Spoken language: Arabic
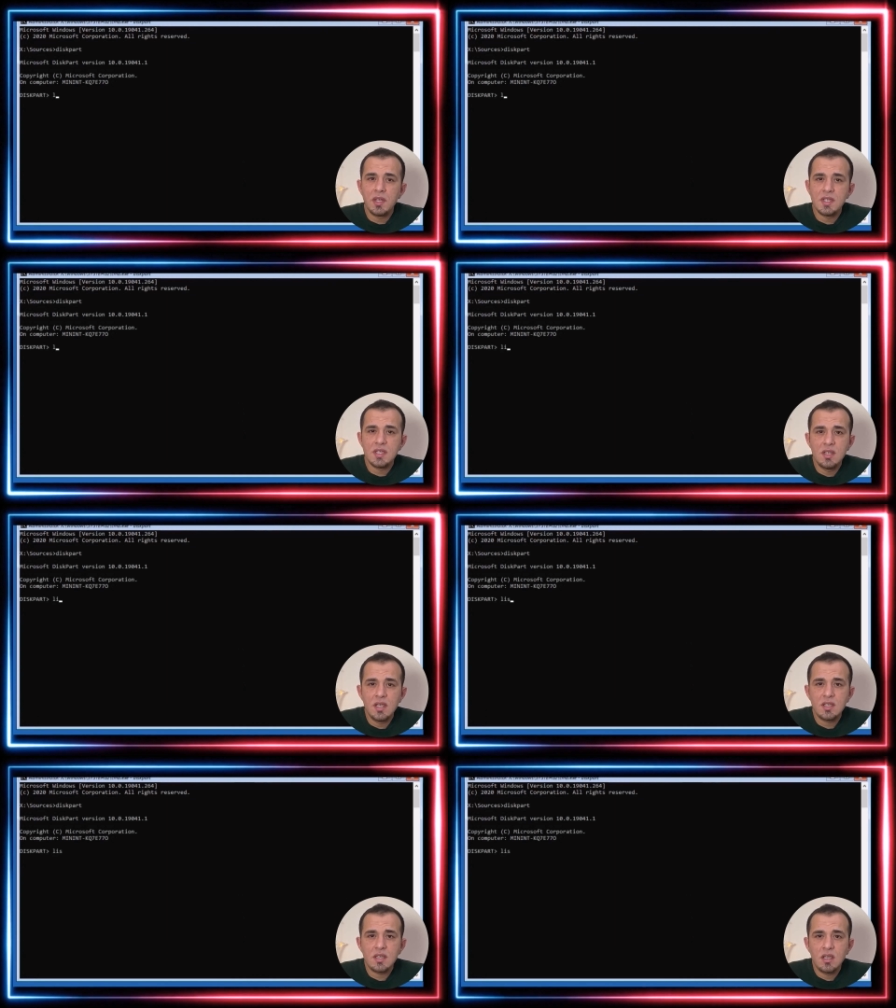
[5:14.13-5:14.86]
ليست
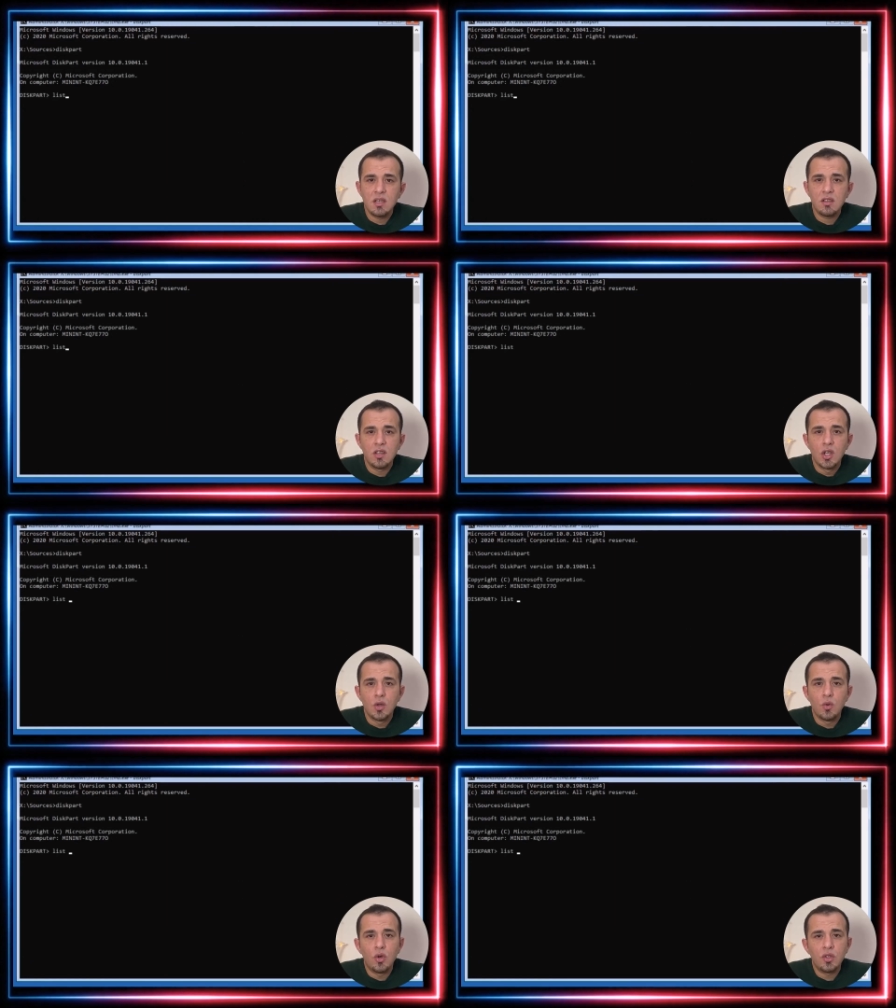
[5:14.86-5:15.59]
ديسك
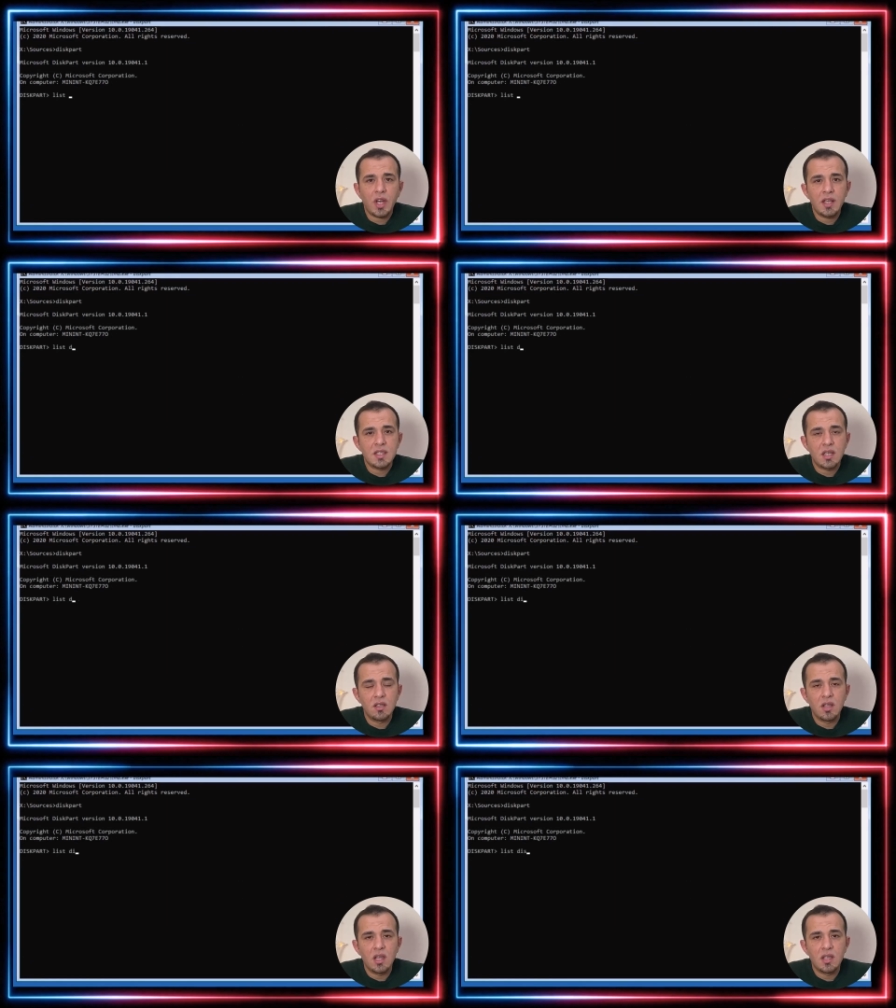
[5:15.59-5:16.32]
وهون راح
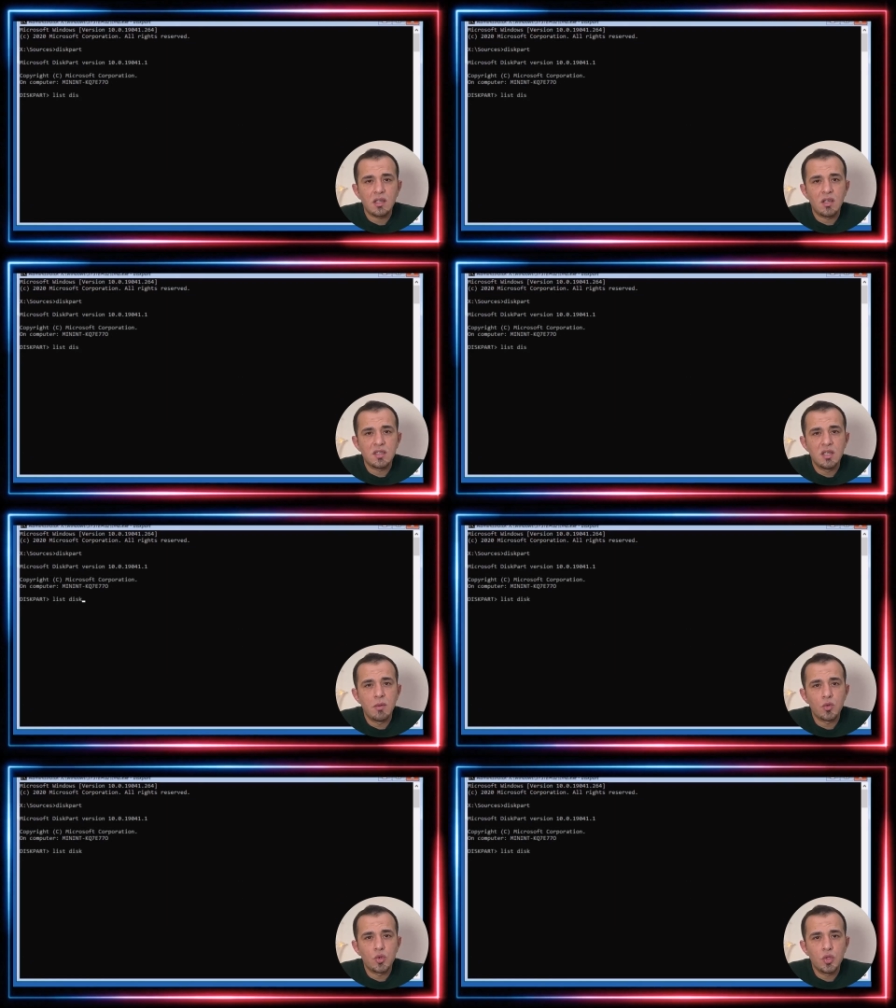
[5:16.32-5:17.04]
يصير لنا الأقراص
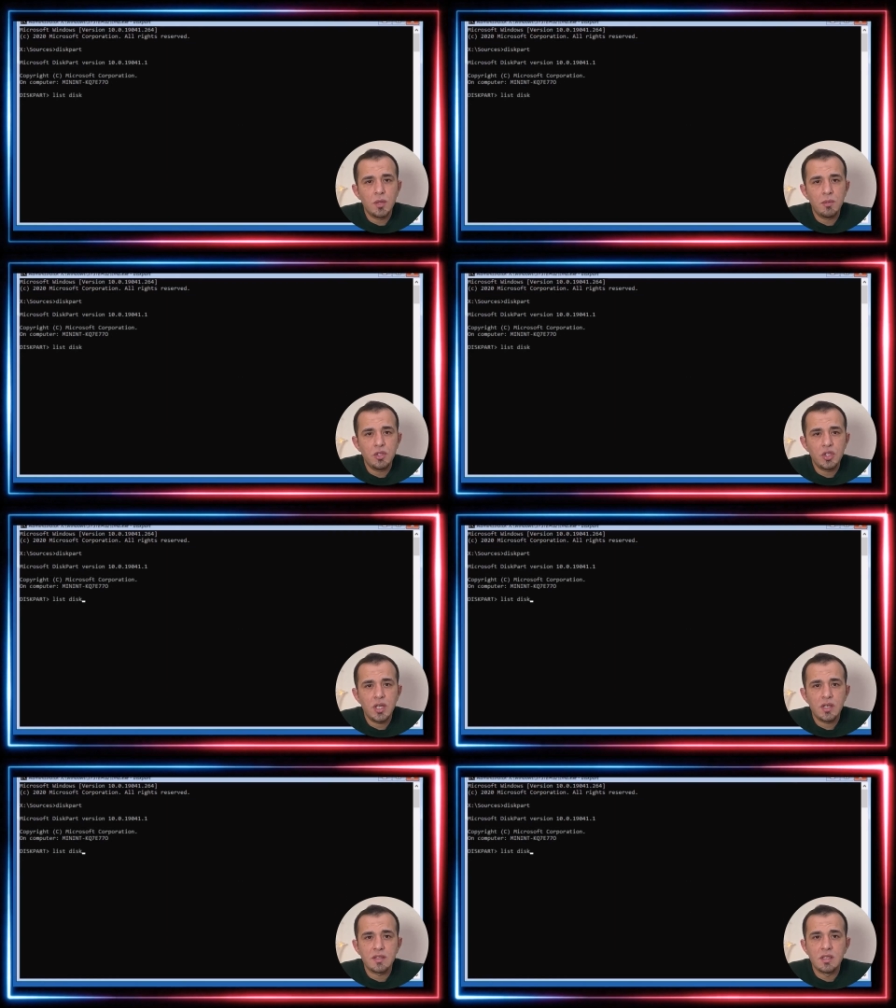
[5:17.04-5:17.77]
الموجودة
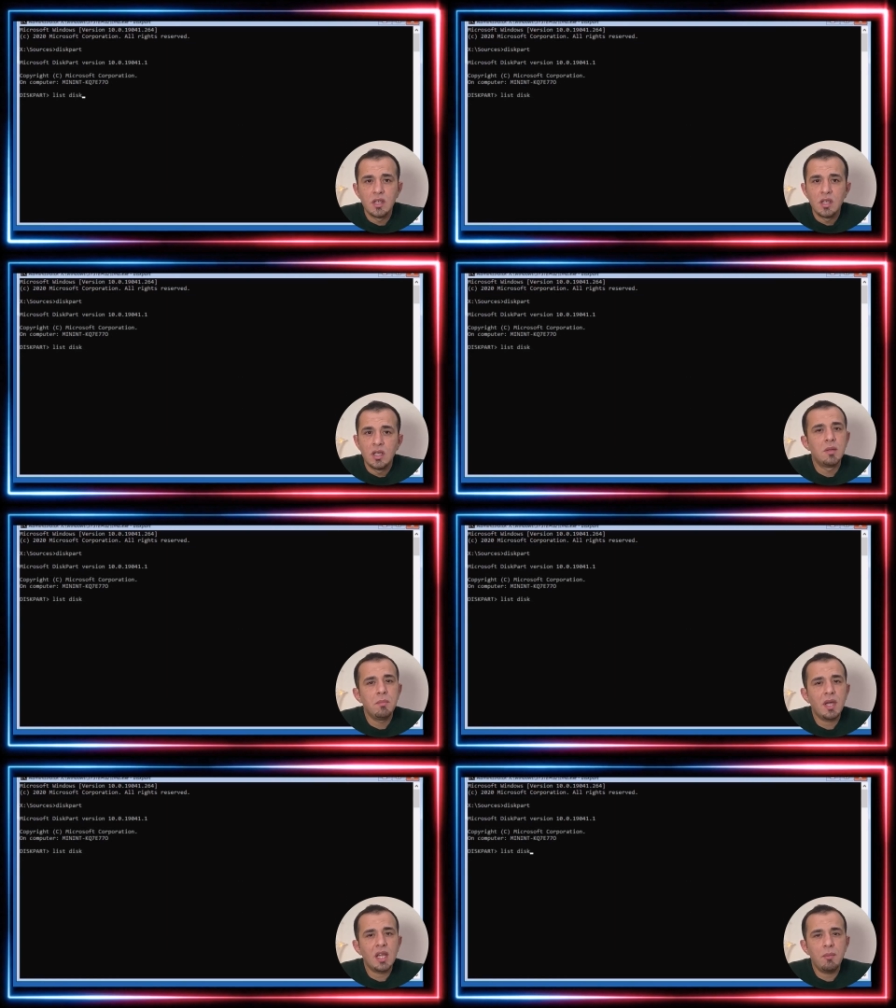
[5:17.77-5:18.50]
بالجهاز
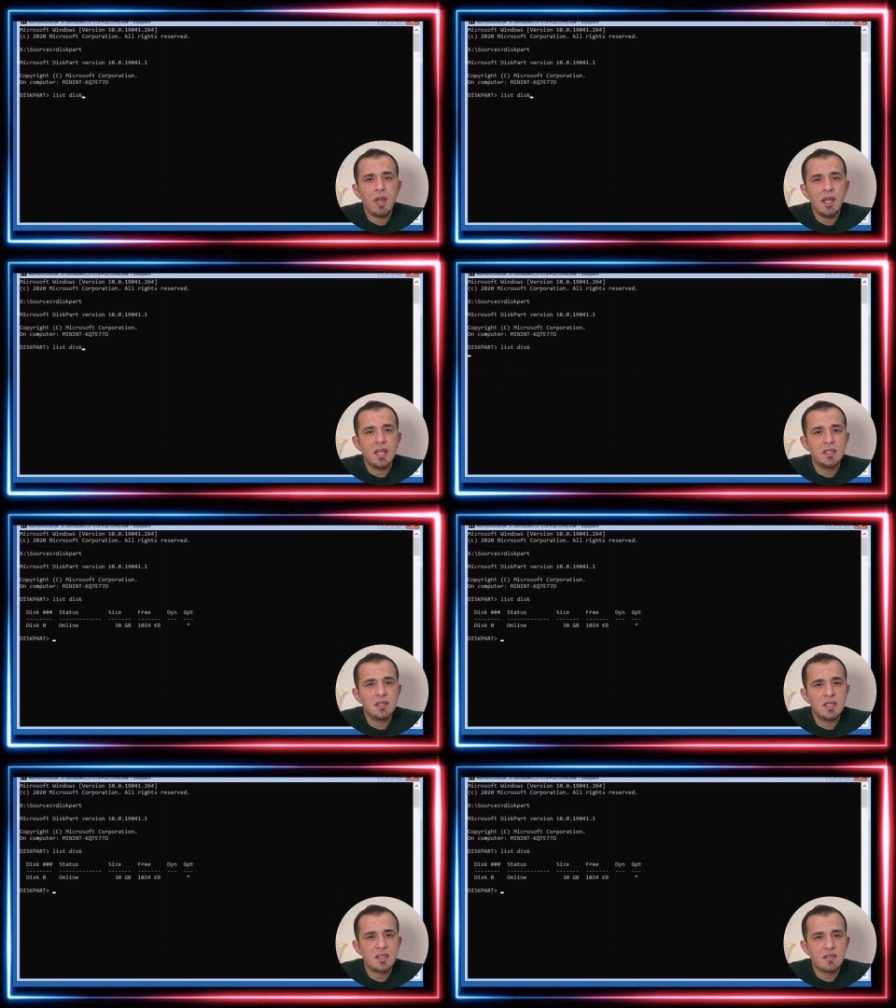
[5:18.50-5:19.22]
بأغلب
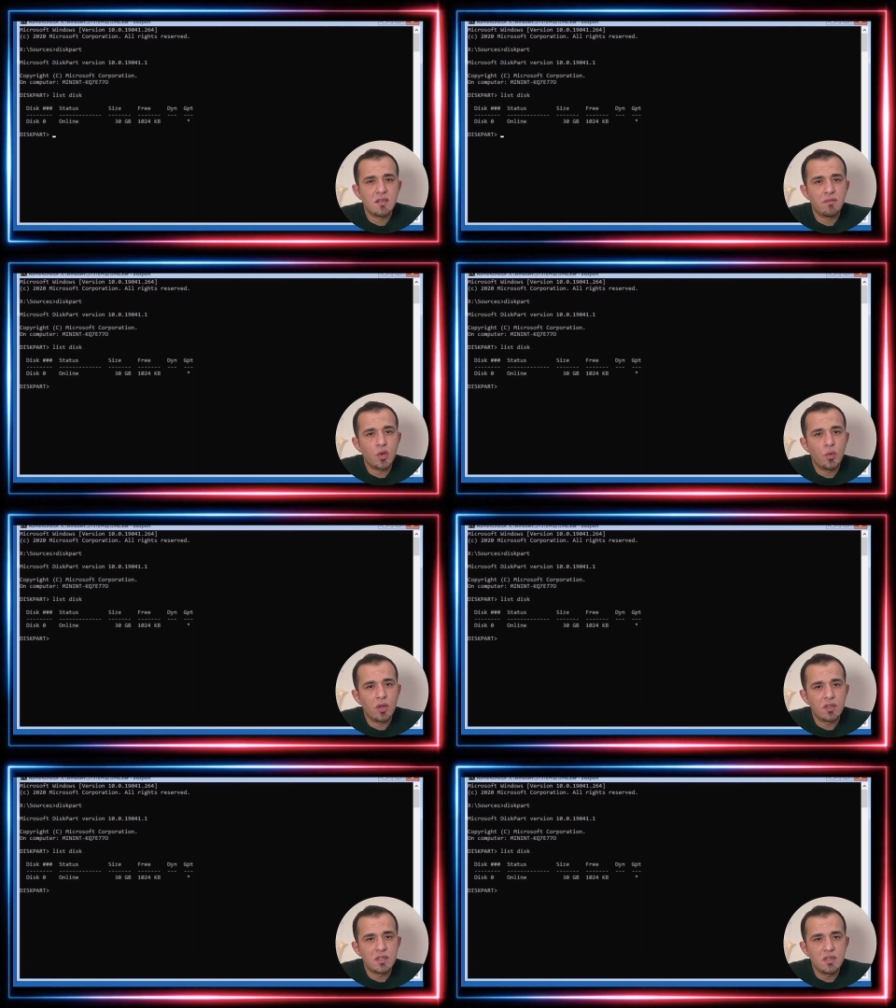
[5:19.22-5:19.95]
الأحيان ديسك صفر هو
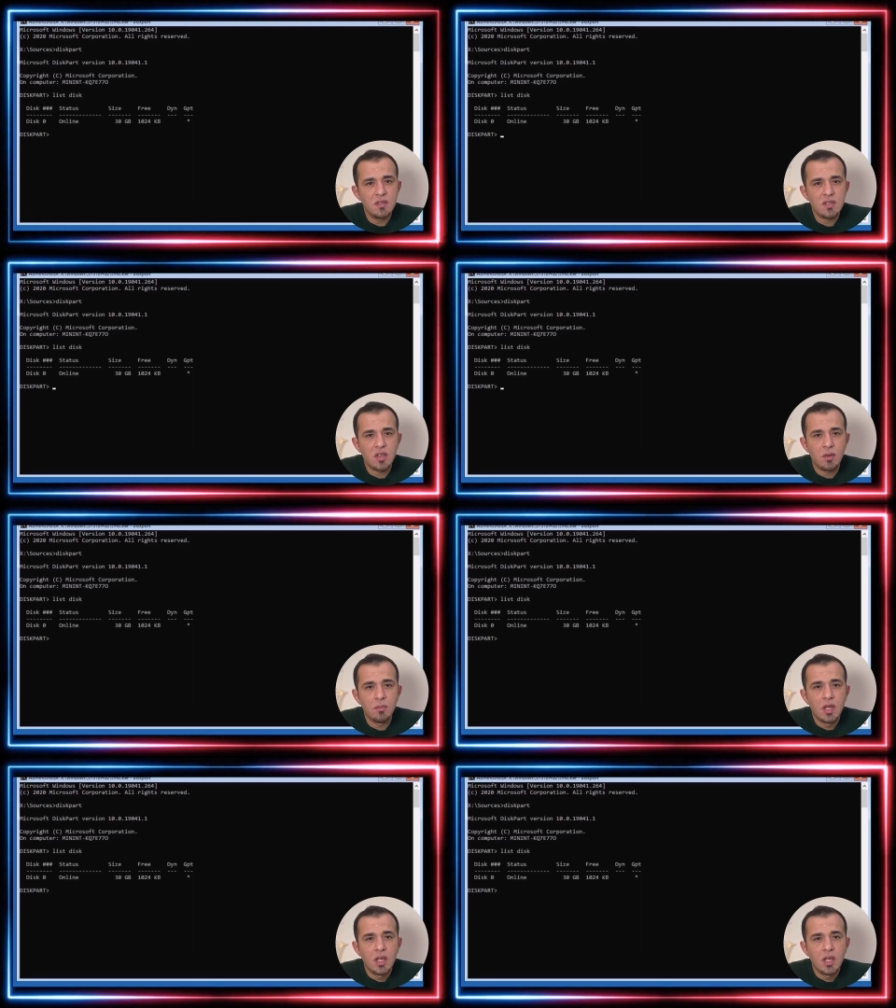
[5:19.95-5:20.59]
قرص النظام